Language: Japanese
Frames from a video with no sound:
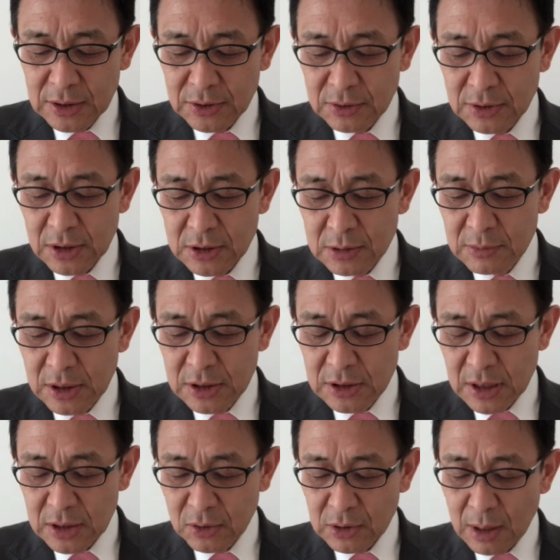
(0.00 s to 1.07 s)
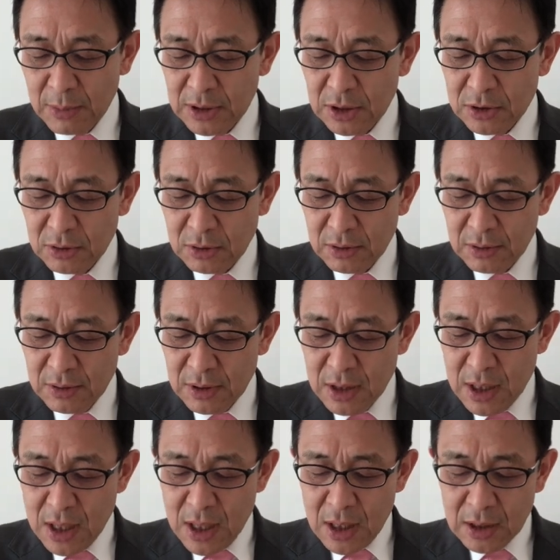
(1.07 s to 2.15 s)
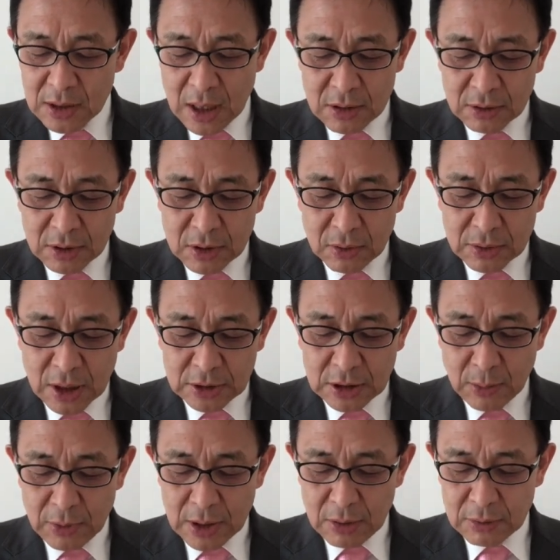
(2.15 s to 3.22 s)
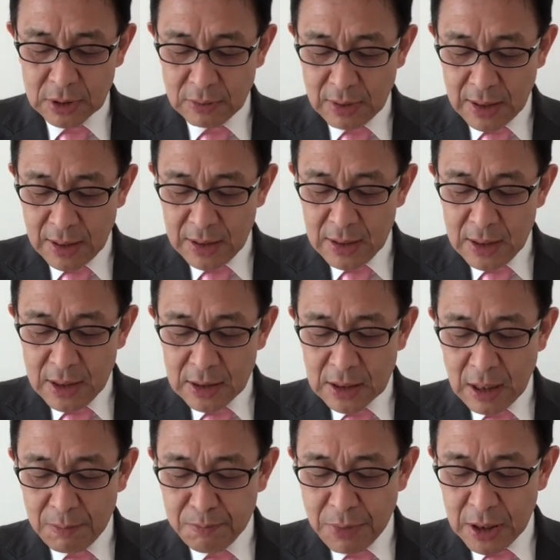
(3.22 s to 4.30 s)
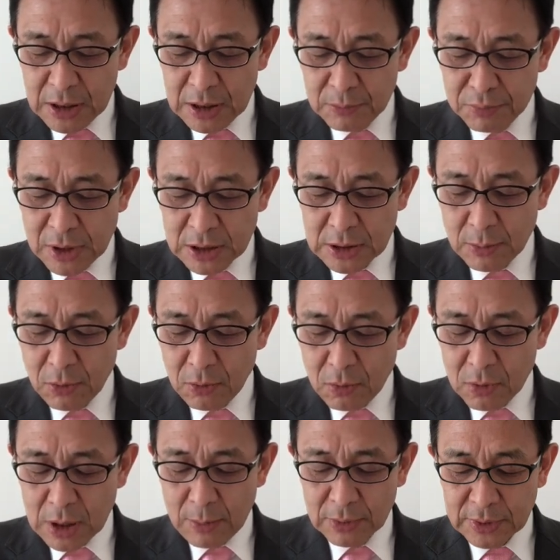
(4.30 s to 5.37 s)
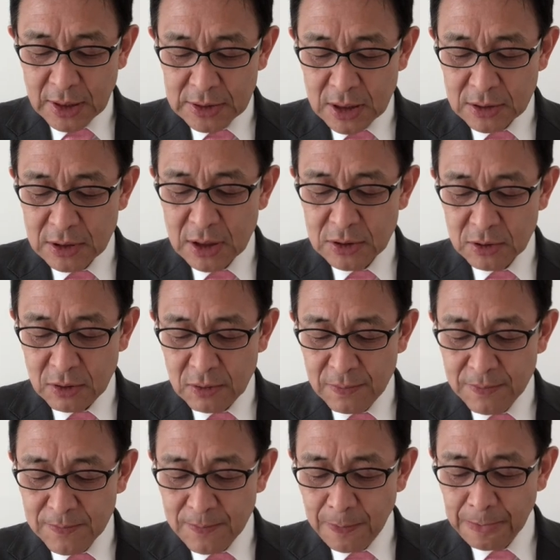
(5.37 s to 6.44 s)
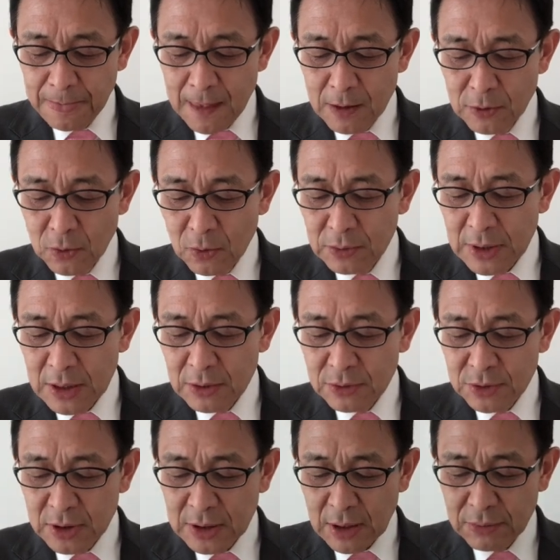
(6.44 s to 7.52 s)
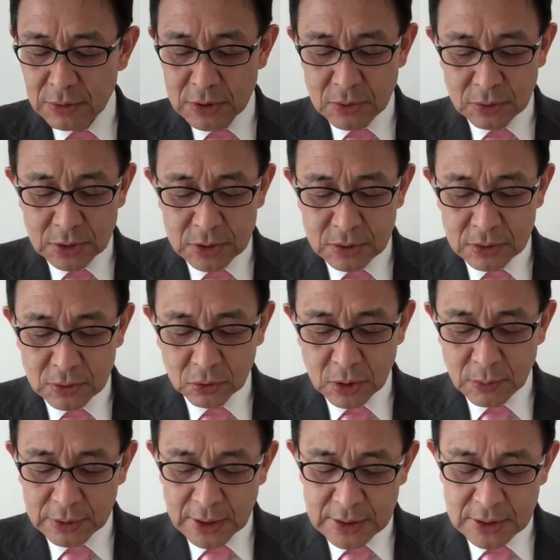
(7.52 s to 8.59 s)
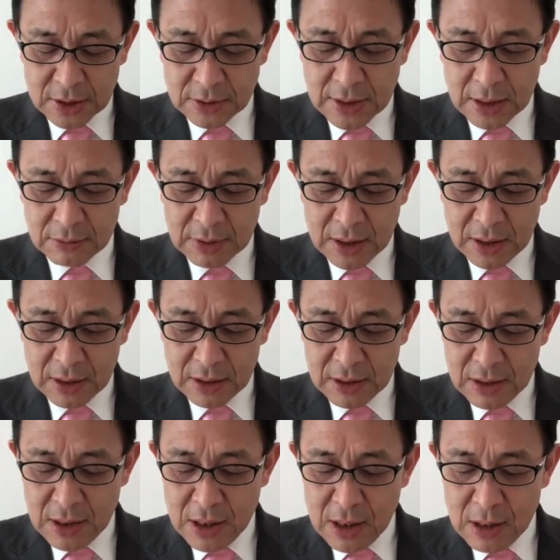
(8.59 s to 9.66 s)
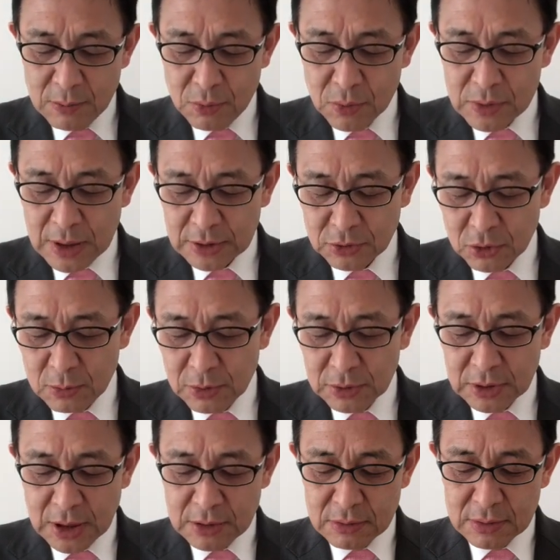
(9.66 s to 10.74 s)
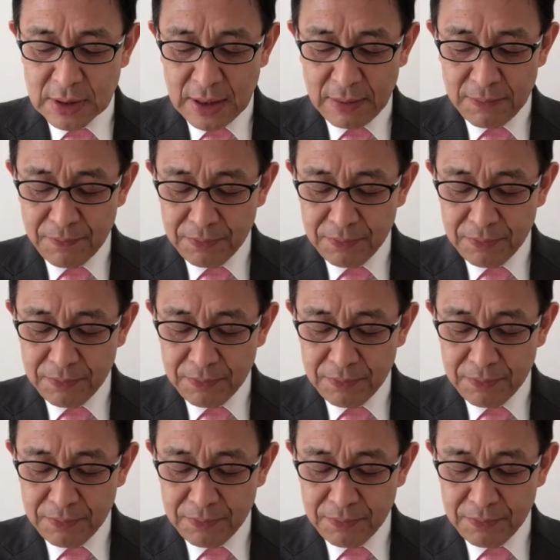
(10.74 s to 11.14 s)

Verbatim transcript: すく説明しないとダメでしょやる気を出してもらうには、やっぱりプラセボ効果も大切でしょ飲んでいる薬が腑に落ちることも大切だよね。僕はそう思っているんだ